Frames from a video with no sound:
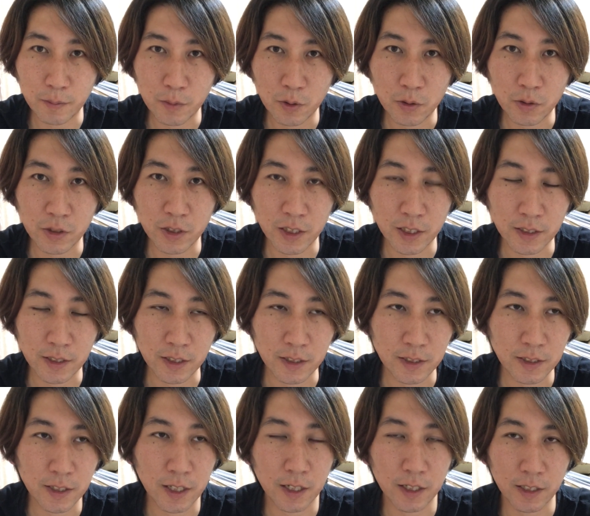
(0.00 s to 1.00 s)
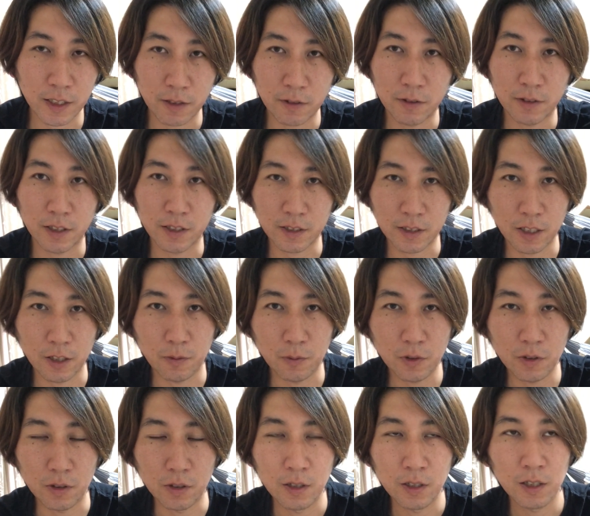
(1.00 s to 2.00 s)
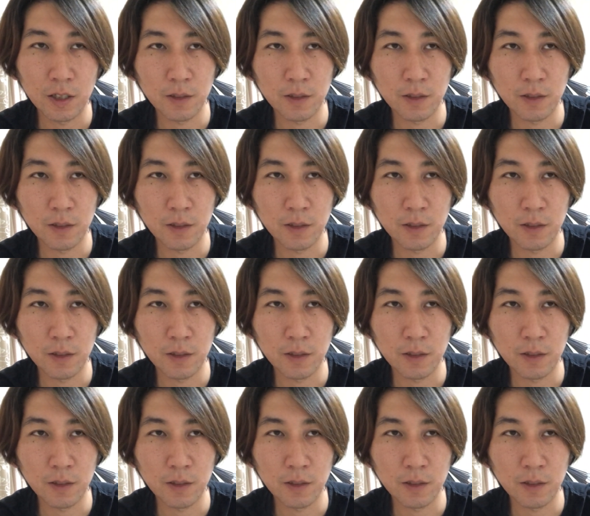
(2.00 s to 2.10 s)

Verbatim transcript: ものにですねつながってくるんですけども